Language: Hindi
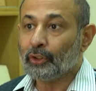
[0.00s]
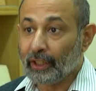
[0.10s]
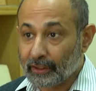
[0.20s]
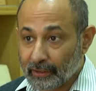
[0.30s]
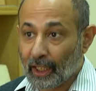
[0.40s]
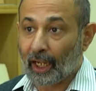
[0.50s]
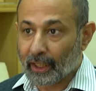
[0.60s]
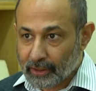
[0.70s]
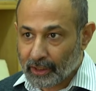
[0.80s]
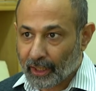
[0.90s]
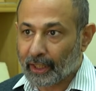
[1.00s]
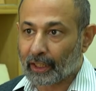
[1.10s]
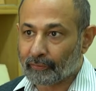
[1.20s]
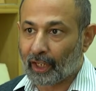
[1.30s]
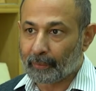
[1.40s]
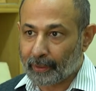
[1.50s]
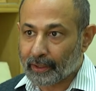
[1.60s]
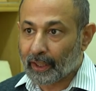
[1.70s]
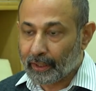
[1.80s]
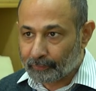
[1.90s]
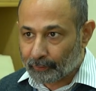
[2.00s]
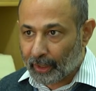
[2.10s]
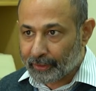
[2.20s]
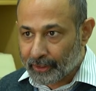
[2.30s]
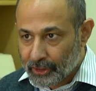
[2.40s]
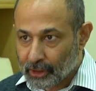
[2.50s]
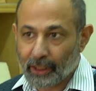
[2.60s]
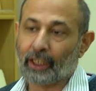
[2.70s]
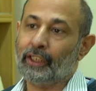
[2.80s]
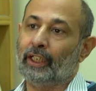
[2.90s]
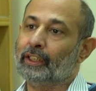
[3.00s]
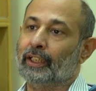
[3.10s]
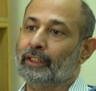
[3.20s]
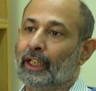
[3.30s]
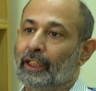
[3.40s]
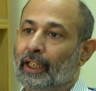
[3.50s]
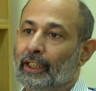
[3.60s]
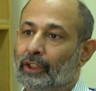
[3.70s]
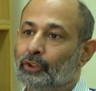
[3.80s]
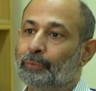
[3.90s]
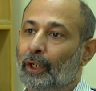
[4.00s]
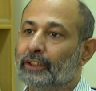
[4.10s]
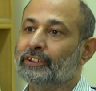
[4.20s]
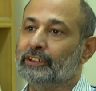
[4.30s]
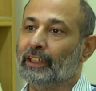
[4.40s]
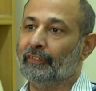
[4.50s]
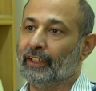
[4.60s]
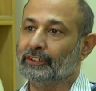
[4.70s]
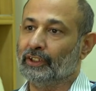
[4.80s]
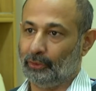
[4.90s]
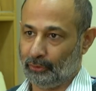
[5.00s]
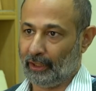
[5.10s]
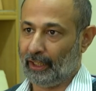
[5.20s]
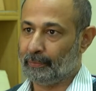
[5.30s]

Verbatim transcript: तो इतना अच्छा एक इन्वायरमेंट इनिशियली क्रिएट कर दिया गया था उन पॉलिसीज़ की वजह से और उन